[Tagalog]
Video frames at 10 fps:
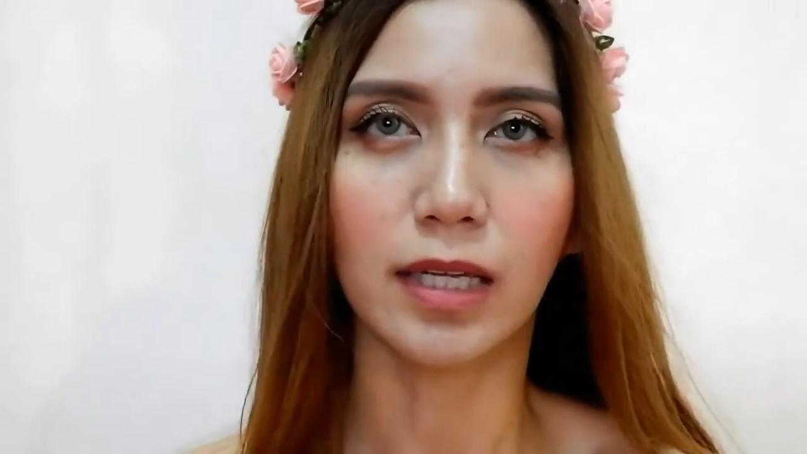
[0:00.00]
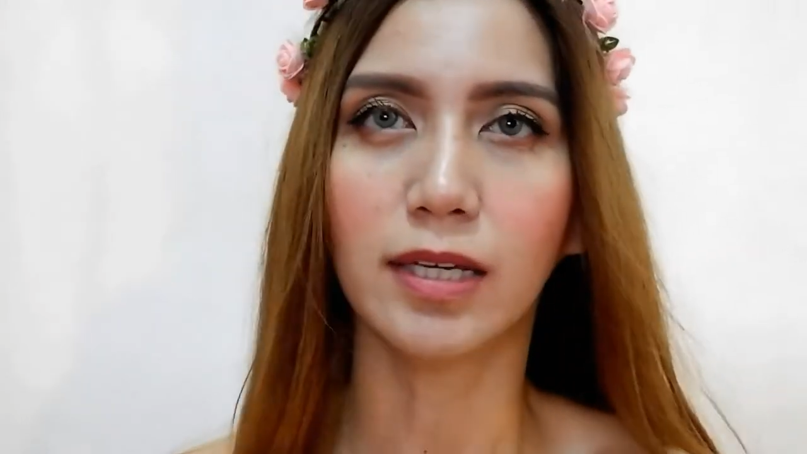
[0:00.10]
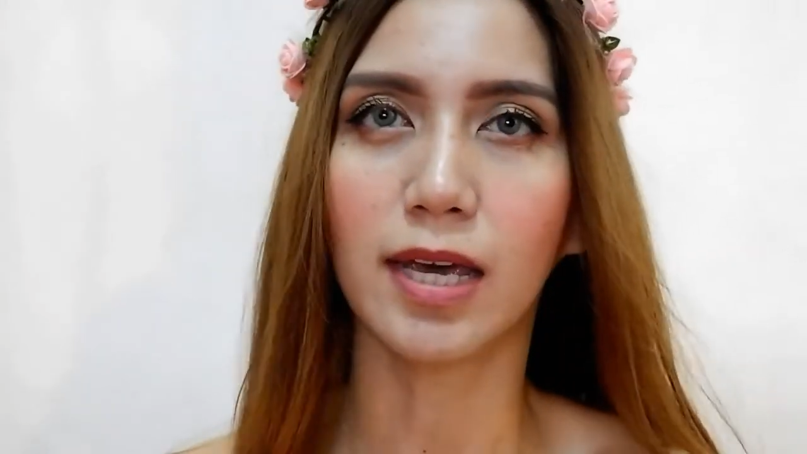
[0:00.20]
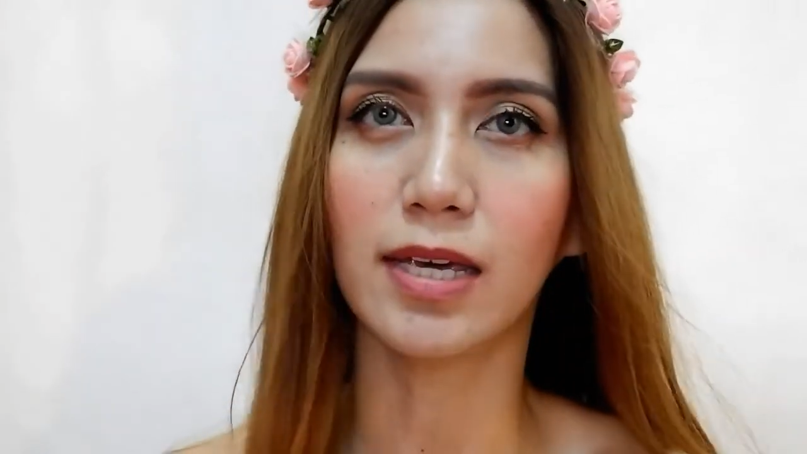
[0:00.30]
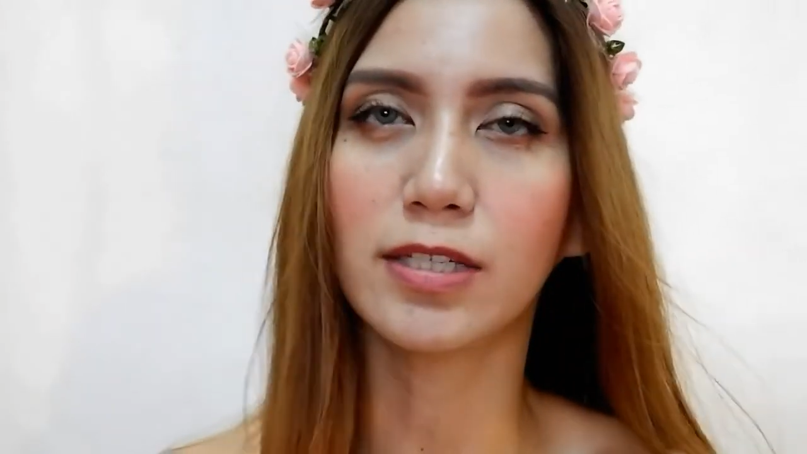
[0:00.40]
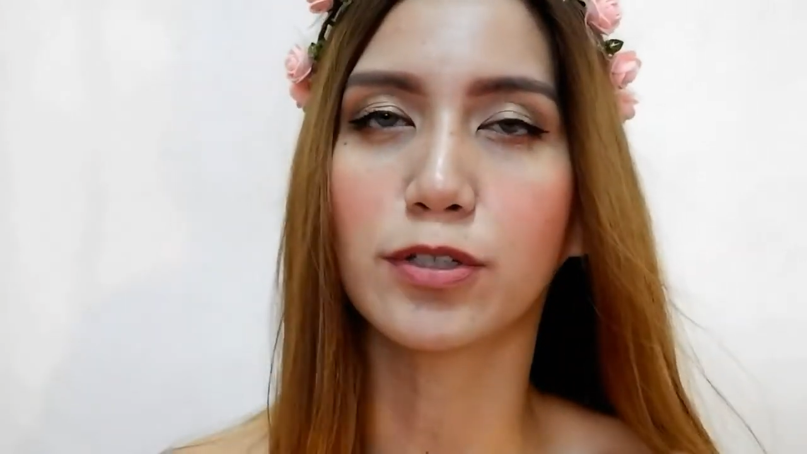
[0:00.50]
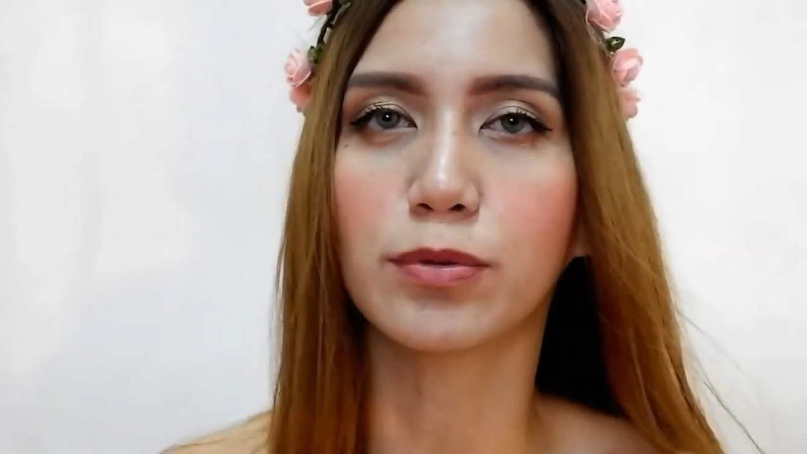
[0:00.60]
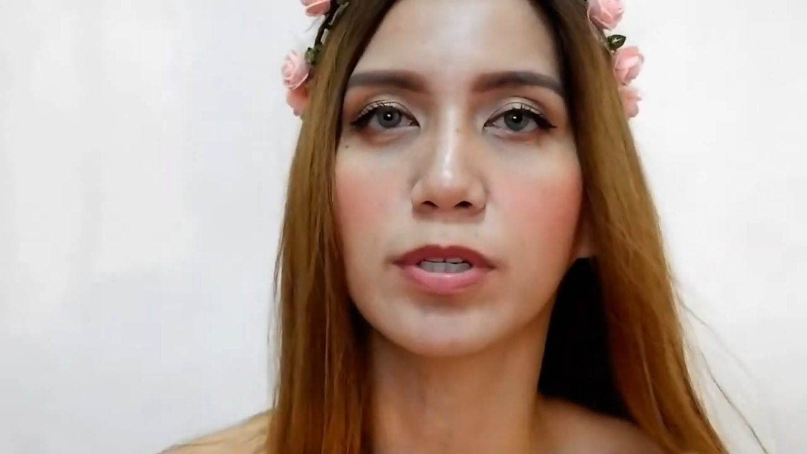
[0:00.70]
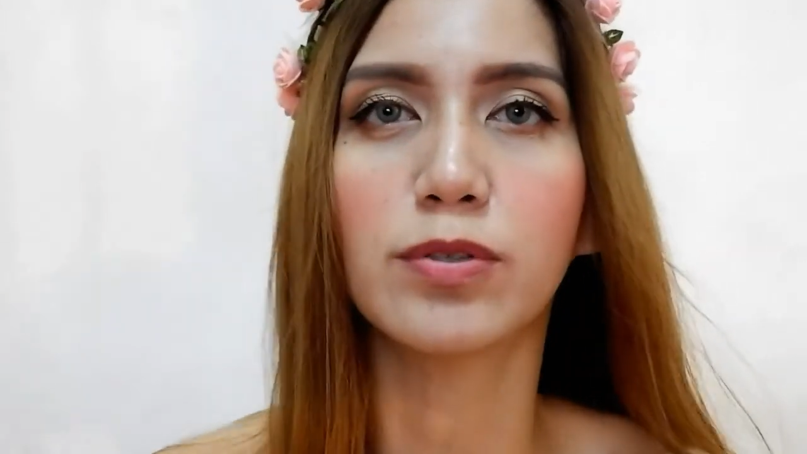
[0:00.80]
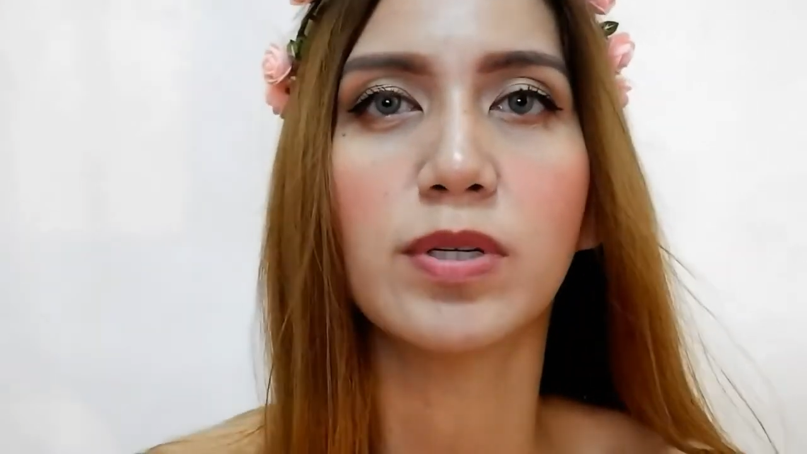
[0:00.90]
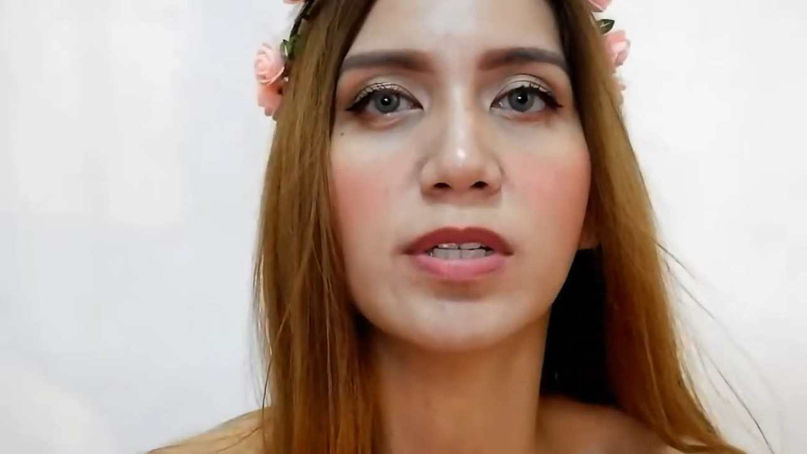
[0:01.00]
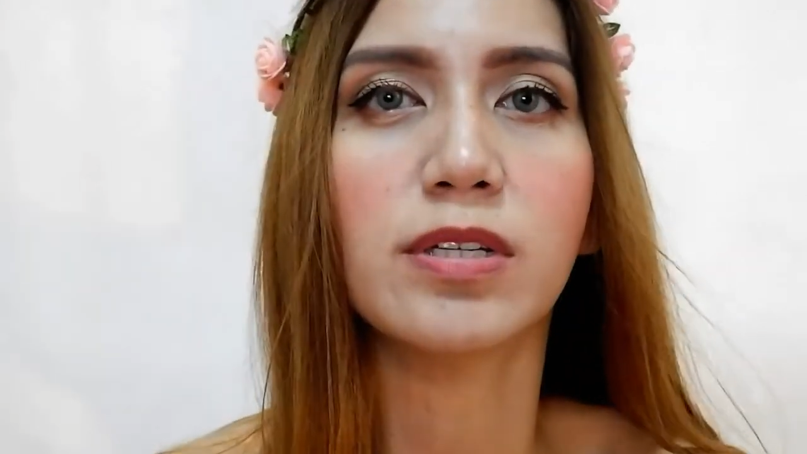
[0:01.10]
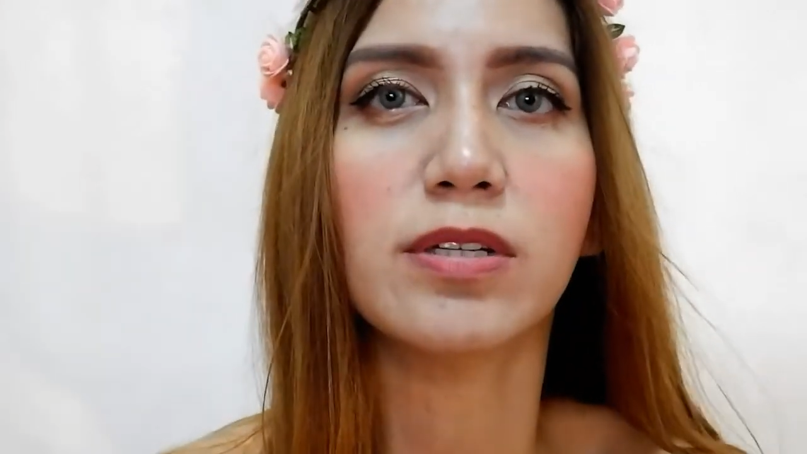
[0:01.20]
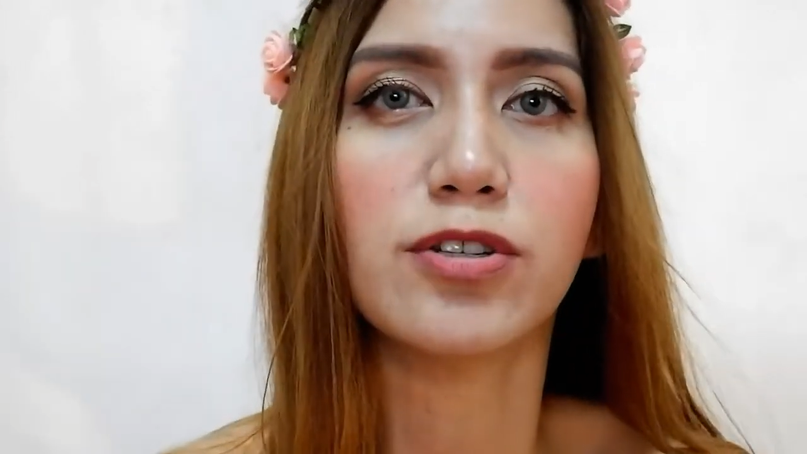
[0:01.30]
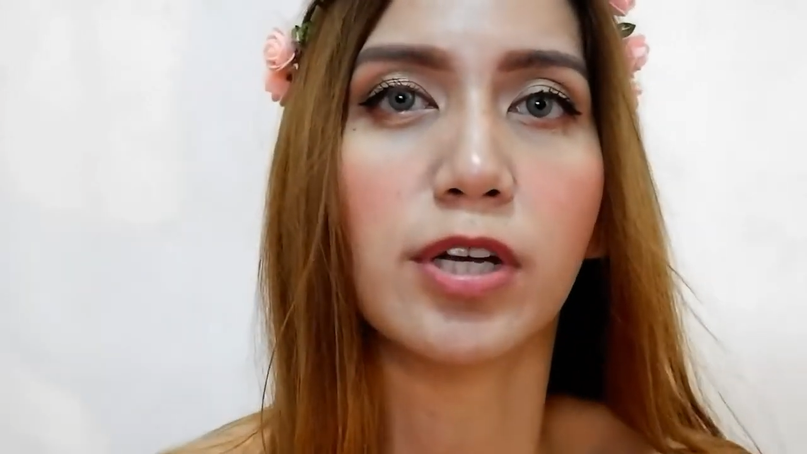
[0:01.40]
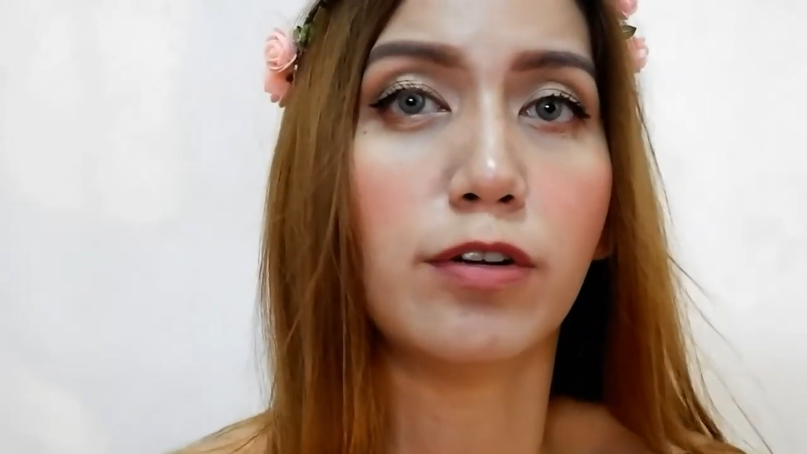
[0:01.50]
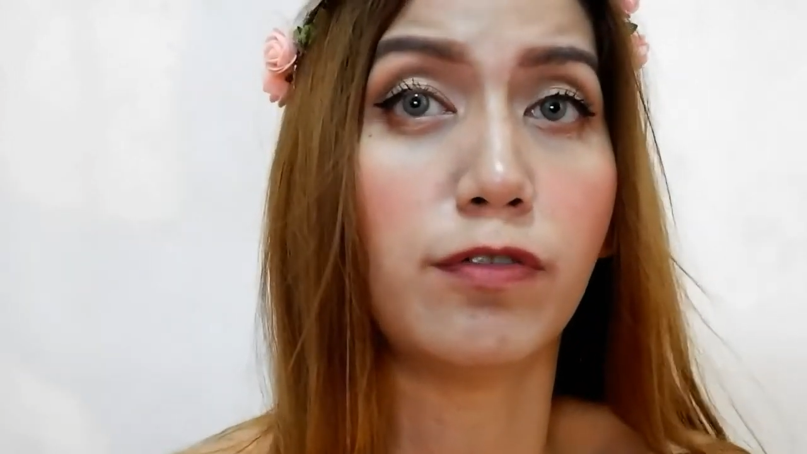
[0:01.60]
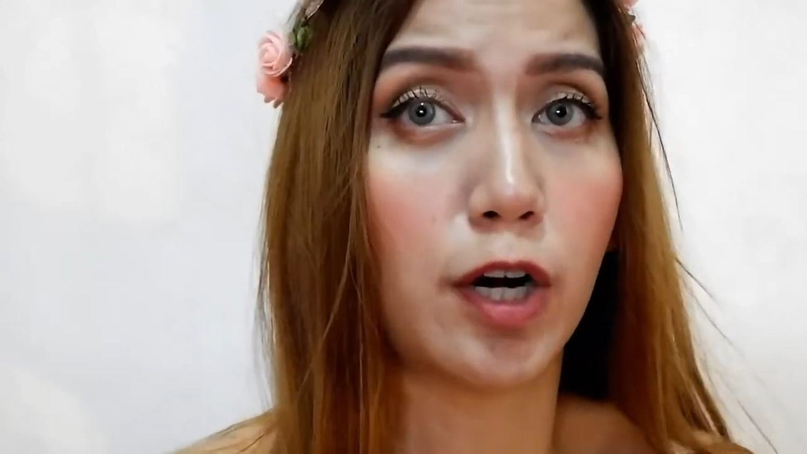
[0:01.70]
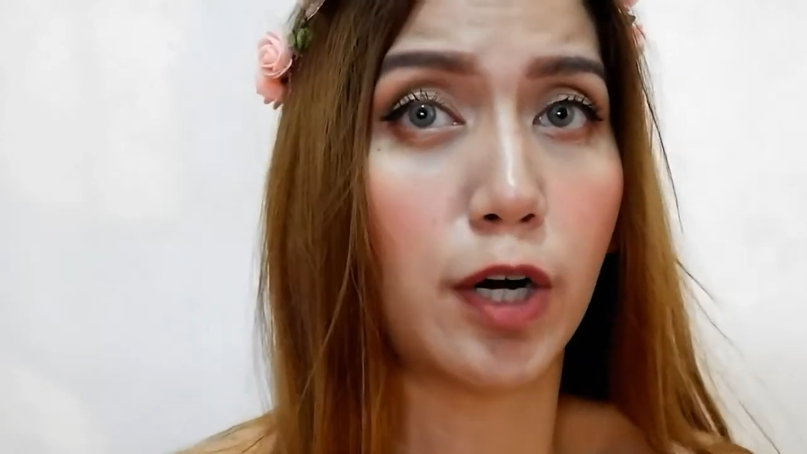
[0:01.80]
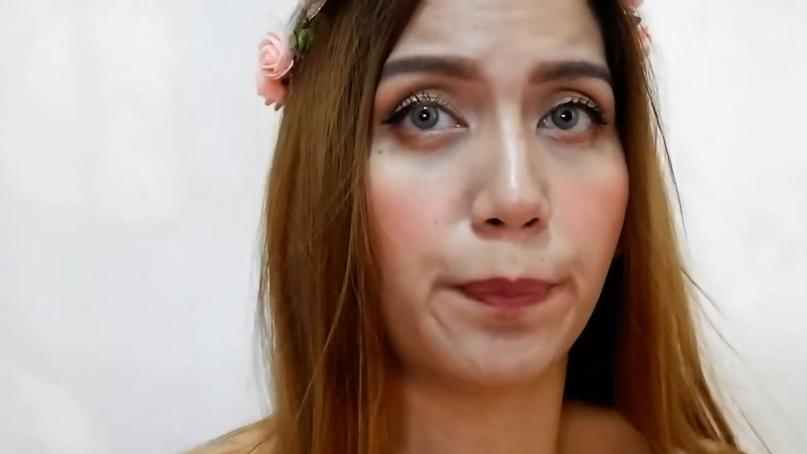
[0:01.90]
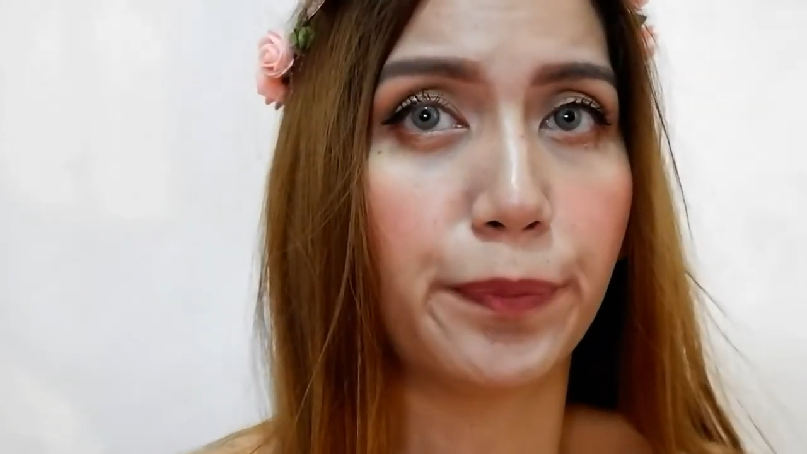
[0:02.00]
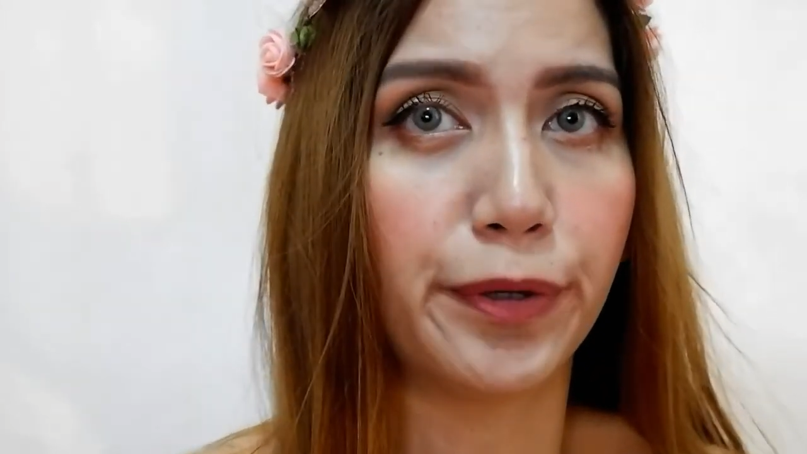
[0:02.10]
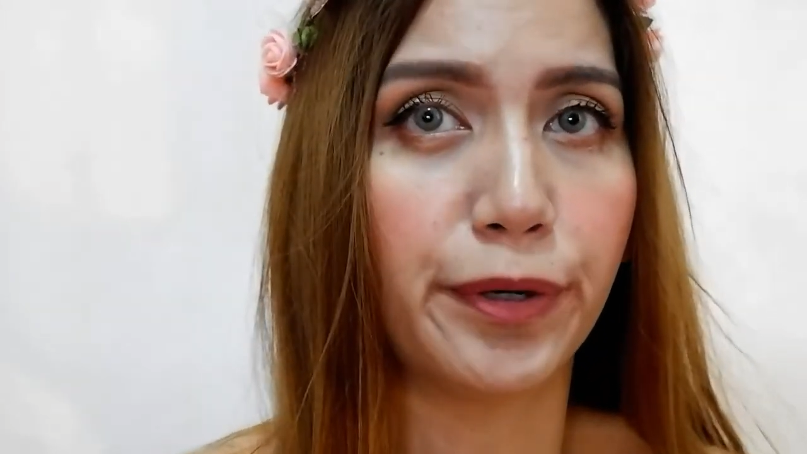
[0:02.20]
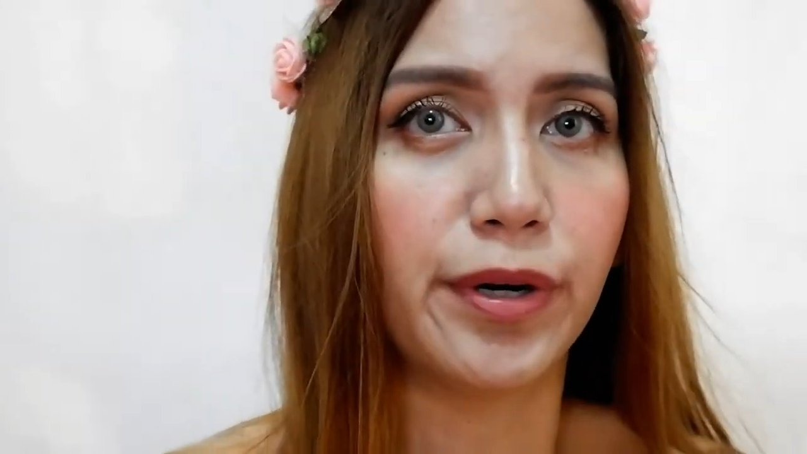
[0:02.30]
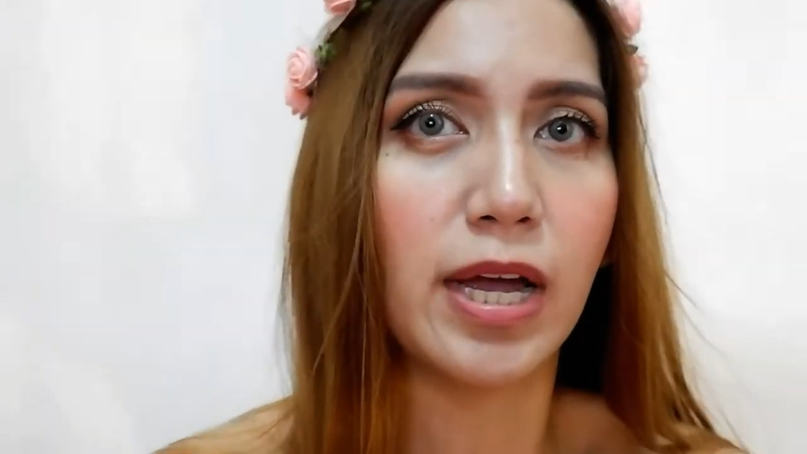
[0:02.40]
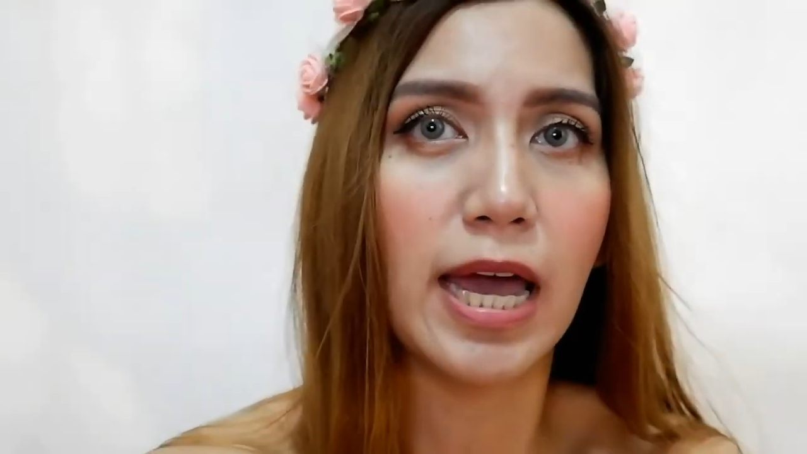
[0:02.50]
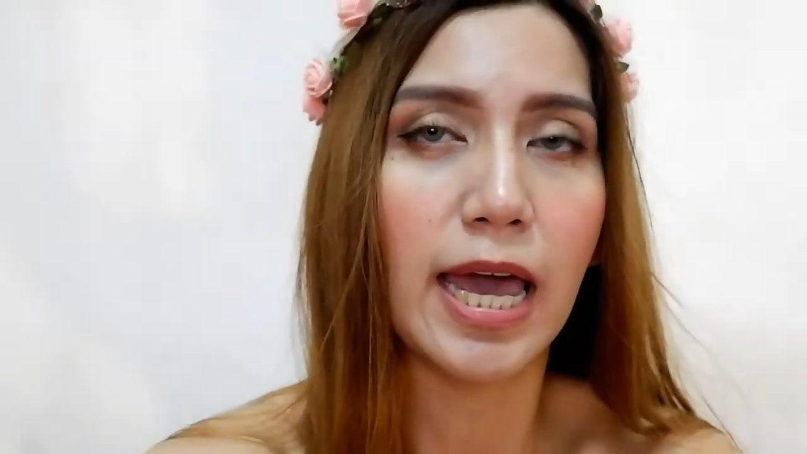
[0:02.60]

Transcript: And guys, so this one is in the shade of Harper.